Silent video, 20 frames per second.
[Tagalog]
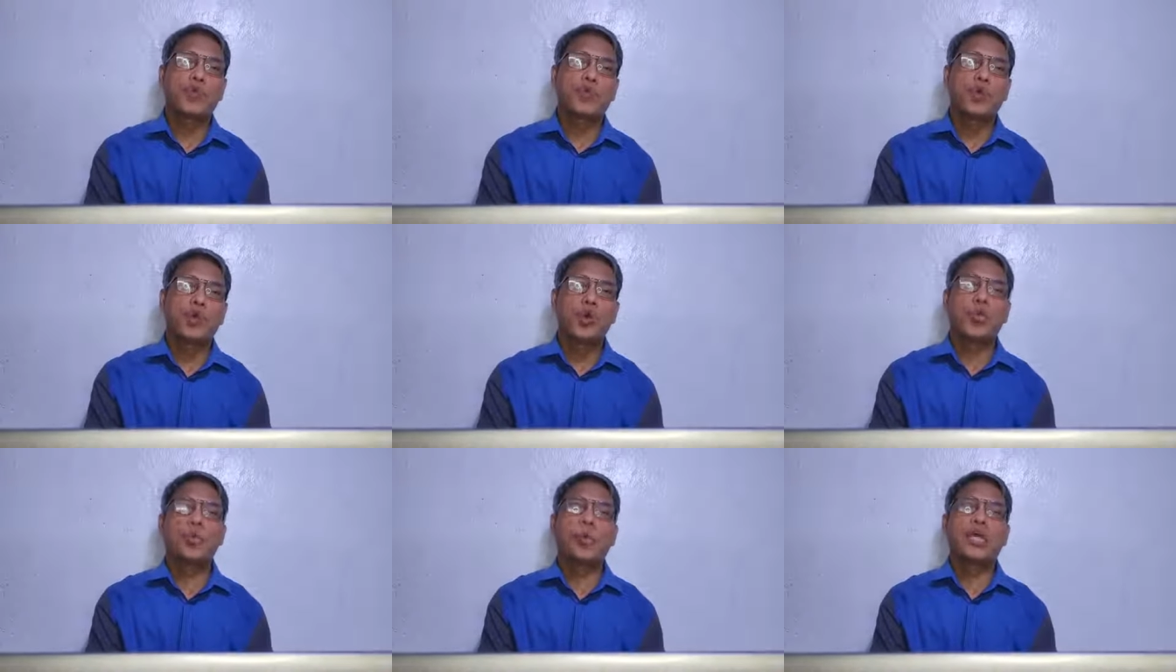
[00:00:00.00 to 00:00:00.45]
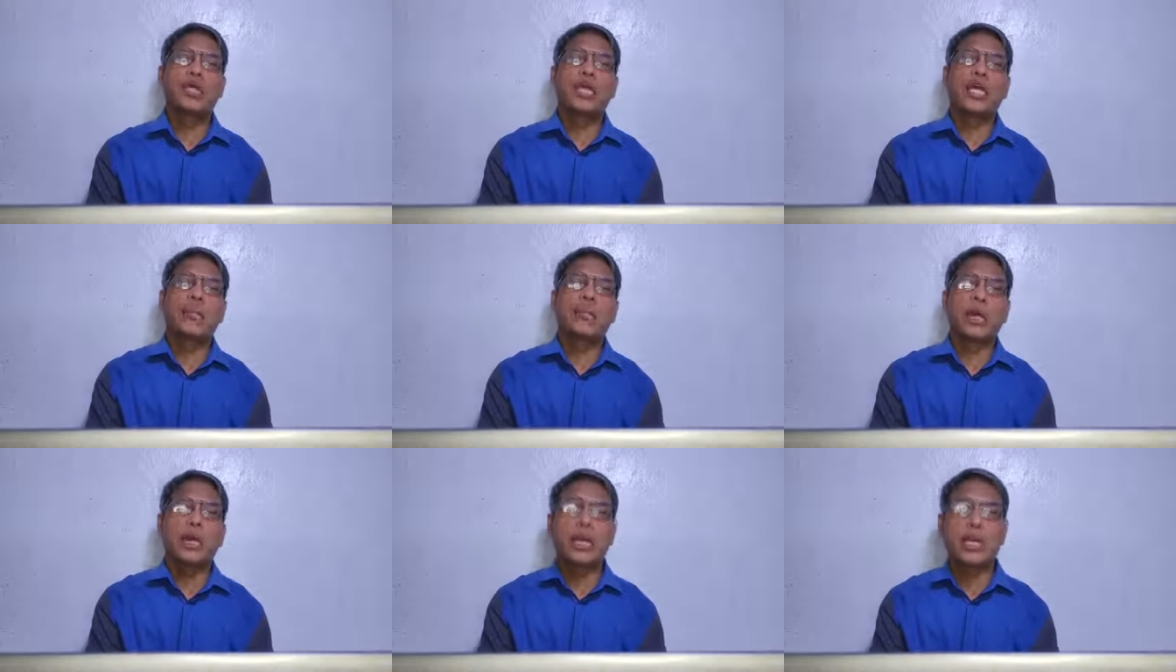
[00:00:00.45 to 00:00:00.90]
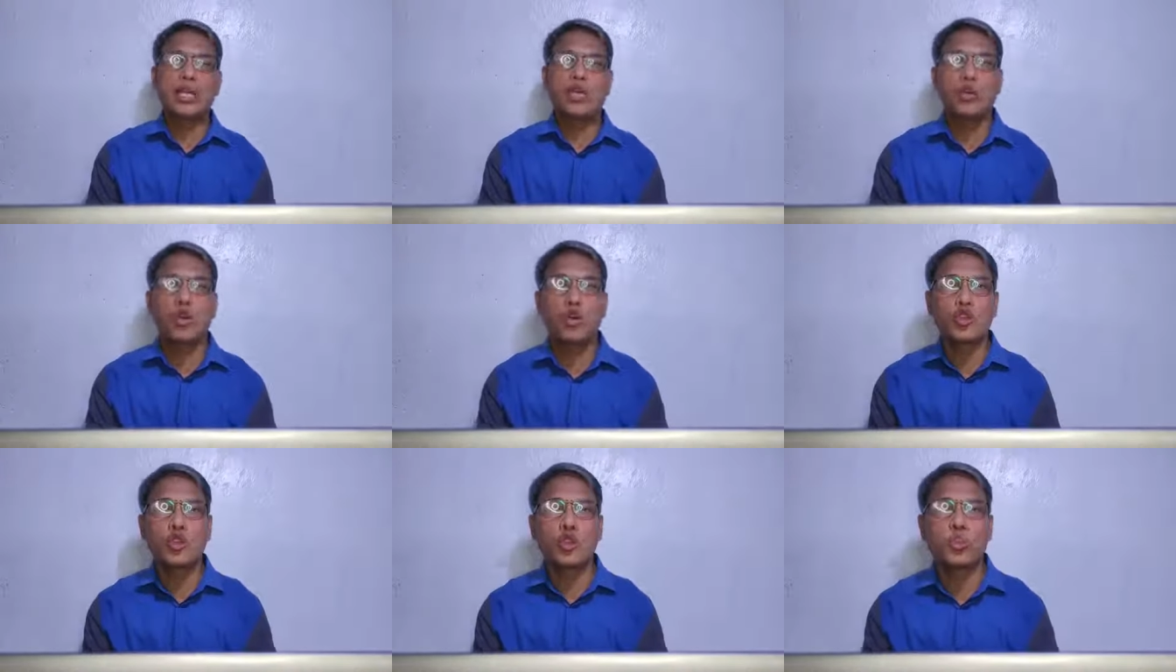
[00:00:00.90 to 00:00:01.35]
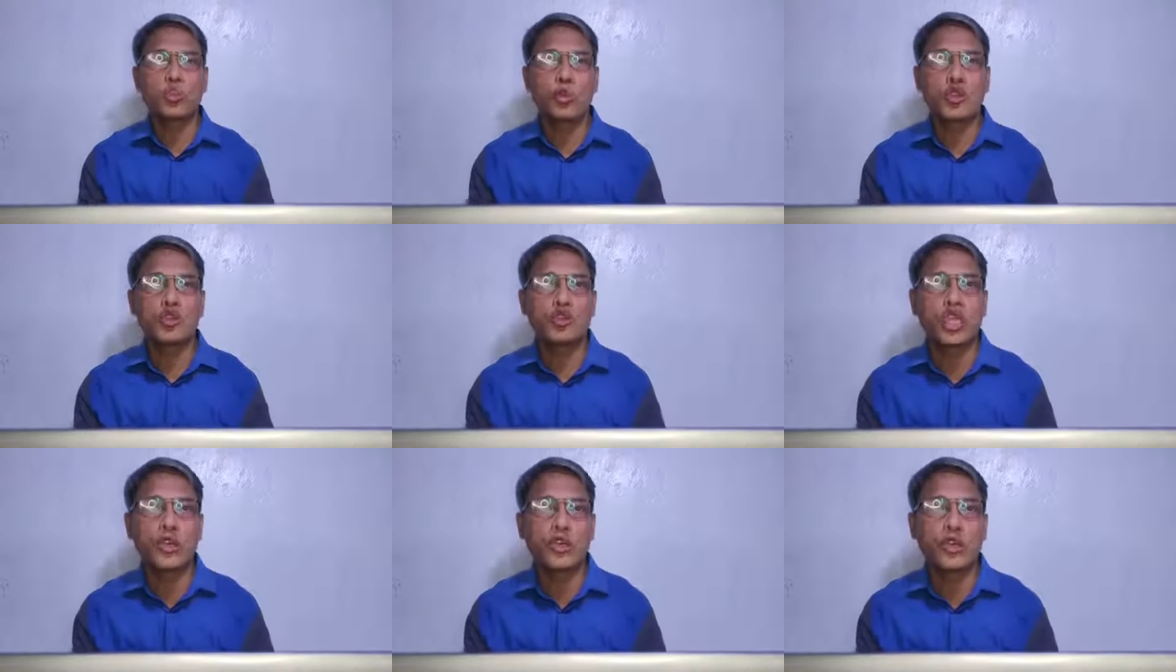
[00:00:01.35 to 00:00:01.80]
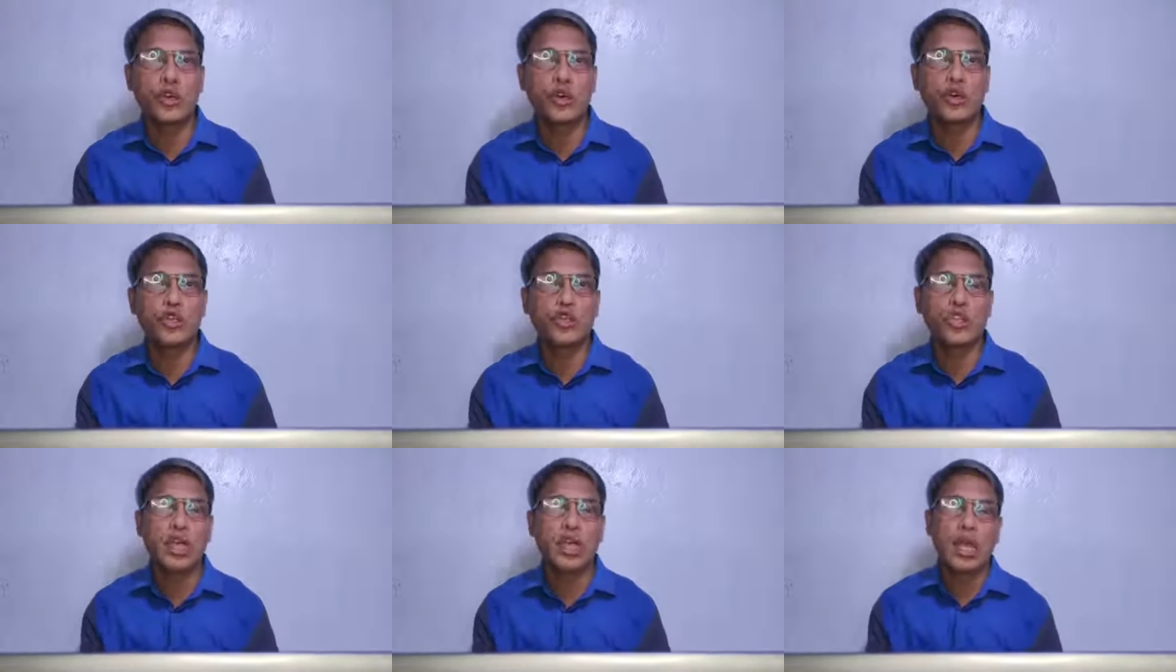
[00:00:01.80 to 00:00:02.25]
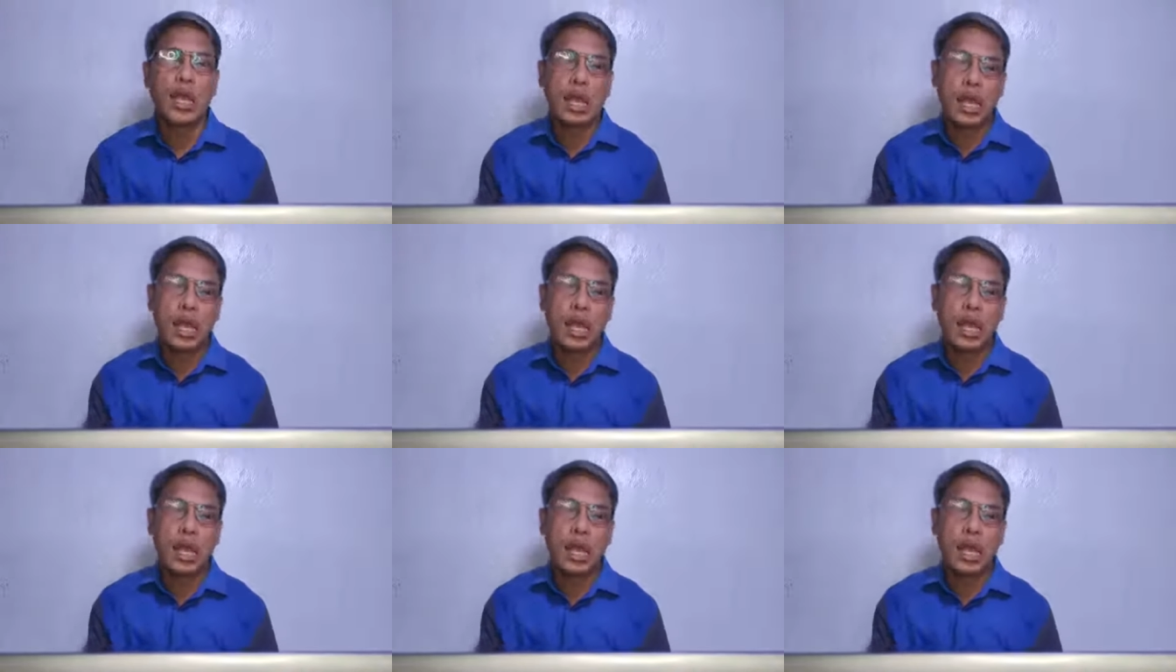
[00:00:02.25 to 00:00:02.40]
upang ikay maglingkod, sumunod sa Diyos.